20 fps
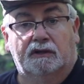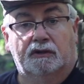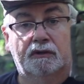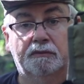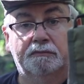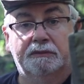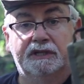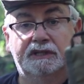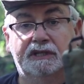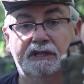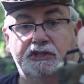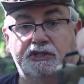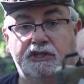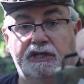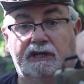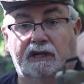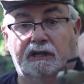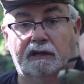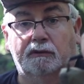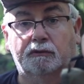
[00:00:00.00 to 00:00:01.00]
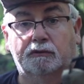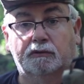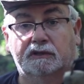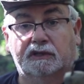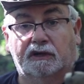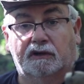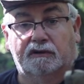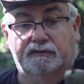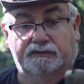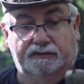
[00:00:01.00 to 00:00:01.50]
Und mit dem schönen Logo
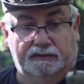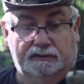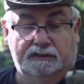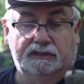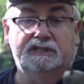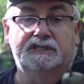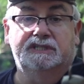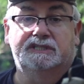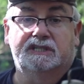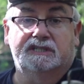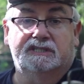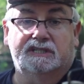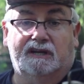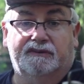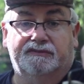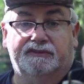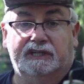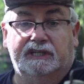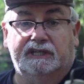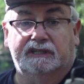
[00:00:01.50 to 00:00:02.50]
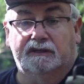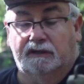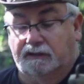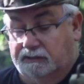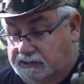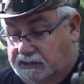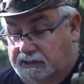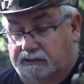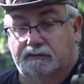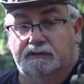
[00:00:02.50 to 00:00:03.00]
drauf ist es auch für jeden
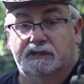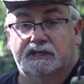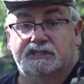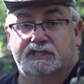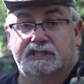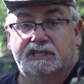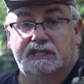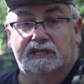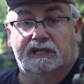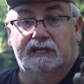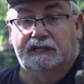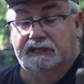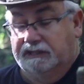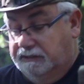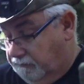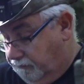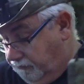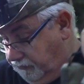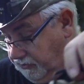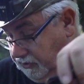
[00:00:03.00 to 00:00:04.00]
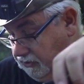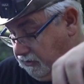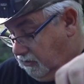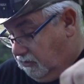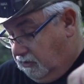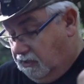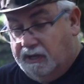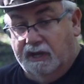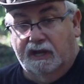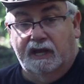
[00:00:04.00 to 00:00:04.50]
anderen noch ersichtlich
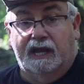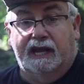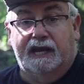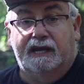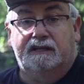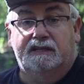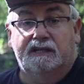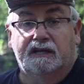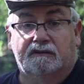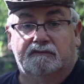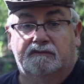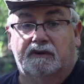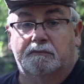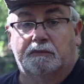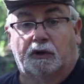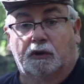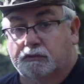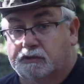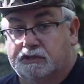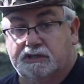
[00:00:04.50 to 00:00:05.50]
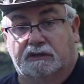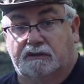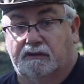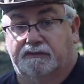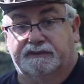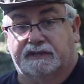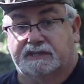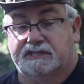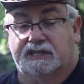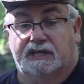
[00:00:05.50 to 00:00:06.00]
hängt irgendwo am Rucksack
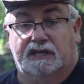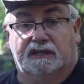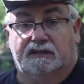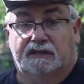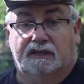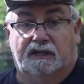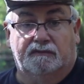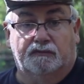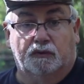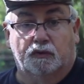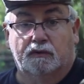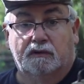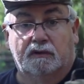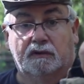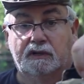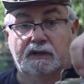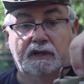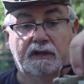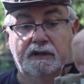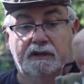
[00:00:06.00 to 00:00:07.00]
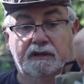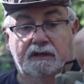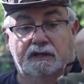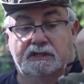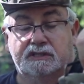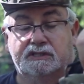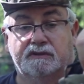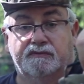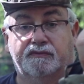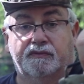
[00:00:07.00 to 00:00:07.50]
auf der Seite auch, wo
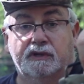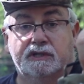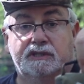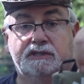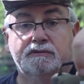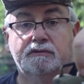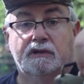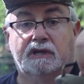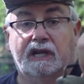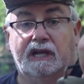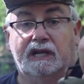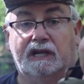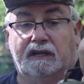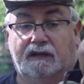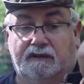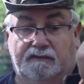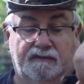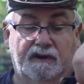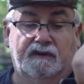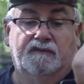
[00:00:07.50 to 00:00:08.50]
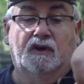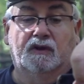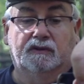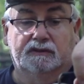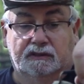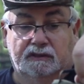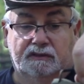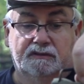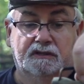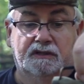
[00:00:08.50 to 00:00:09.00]
sofort zugänglich, weil
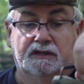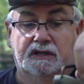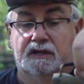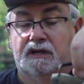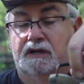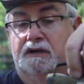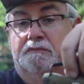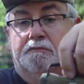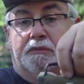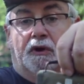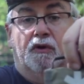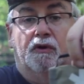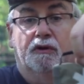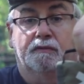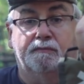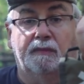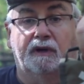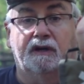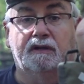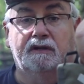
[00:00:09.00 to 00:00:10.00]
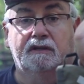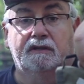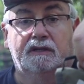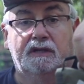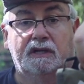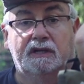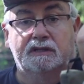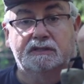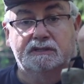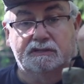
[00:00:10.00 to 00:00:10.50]
wann braucht man
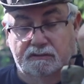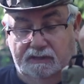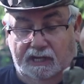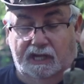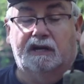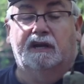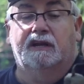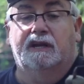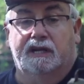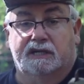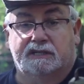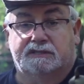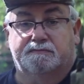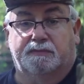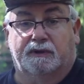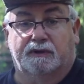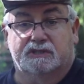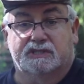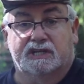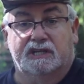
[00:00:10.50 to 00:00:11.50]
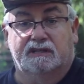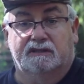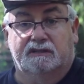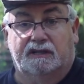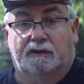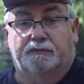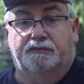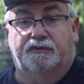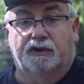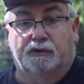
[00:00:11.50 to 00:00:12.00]
zu 99%
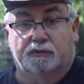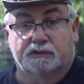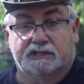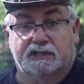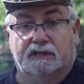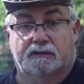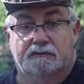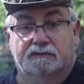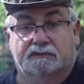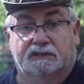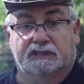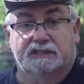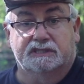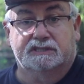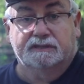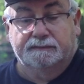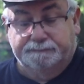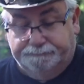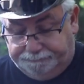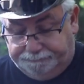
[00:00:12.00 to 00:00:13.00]
ein Pflaster und das.